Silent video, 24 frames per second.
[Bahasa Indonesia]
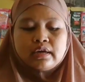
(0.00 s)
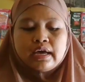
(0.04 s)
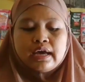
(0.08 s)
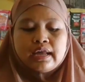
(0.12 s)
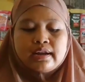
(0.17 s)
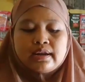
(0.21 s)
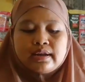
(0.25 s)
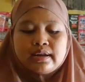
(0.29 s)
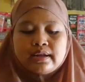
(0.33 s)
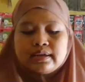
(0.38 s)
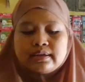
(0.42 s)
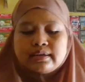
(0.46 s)

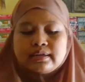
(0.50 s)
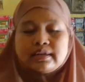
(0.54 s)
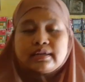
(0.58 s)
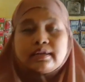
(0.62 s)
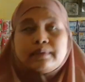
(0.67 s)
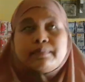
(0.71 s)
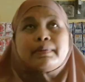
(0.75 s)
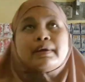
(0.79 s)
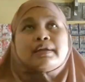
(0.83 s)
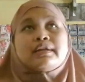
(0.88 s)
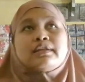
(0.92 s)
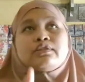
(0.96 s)
karena di
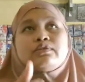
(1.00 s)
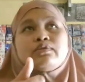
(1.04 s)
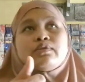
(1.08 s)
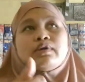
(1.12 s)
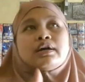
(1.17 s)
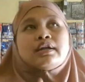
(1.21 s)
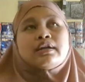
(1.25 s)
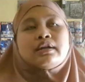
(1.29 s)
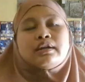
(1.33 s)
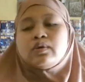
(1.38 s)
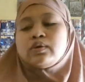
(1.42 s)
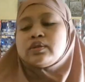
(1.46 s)
depan itu
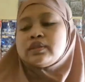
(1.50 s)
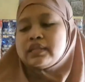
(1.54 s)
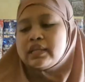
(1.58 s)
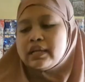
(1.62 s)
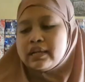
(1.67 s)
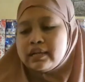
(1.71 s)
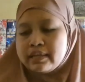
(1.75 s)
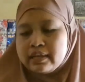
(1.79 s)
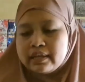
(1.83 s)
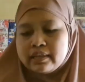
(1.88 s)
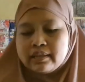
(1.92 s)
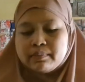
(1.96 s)
kan
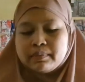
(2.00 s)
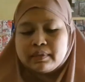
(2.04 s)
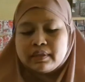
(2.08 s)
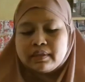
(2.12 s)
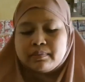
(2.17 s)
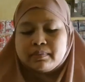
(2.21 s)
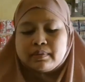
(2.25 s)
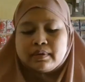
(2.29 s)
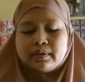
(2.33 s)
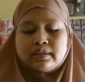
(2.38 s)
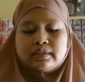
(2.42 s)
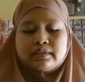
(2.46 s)
hotel ya
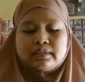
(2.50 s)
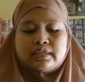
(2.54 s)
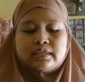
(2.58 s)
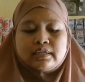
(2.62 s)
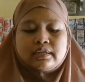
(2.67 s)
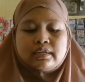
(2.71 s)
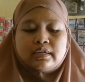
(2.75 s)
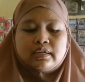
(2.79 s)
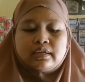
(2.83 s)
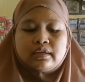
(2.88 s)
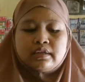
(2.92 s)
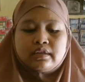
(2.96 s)
teman-teman
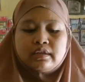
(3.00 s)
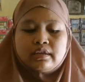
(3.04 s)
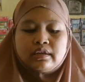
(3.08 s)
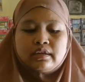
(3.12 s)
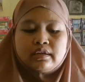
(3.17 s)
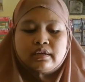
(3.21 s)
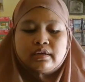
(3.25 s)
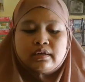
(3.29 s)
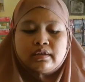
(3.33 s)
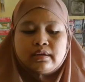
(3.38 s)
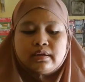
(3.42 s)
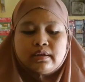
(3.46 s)
jadi
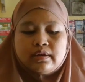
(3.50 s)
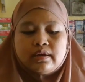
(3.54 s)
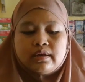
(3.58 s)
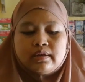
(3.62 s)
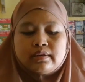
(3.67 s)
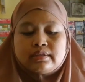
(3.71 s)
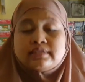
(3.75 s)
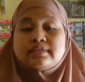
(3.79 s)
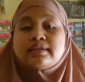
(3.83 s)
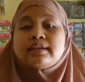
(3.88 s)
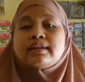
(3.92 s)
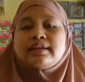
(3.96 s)

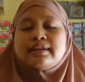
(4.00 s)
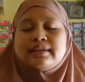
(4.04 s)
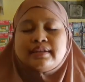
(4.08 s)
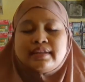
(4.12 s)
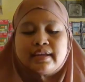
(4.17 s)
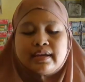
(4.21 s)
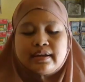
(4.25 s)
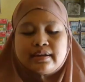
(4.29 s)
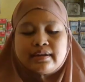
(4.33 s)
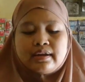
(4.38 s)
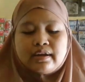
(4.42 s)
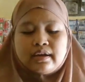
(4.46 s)
sering
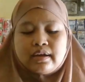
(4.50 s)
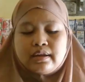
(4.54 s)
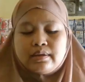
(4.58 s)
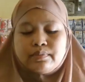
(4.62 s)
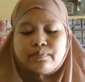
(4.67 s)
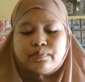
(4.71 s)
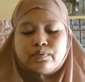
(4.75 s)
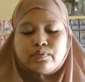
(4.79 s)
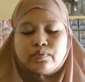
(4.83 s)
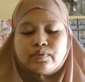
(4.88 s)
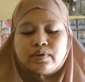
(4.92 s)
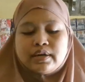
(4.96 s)
diadakan
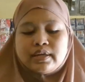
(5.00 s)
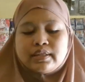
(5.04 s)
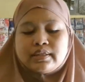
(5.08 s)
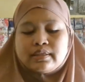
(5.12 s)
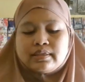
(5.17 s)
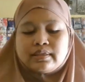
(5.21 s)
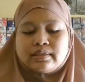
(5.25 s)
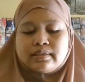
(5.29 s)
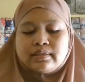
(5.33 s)
buat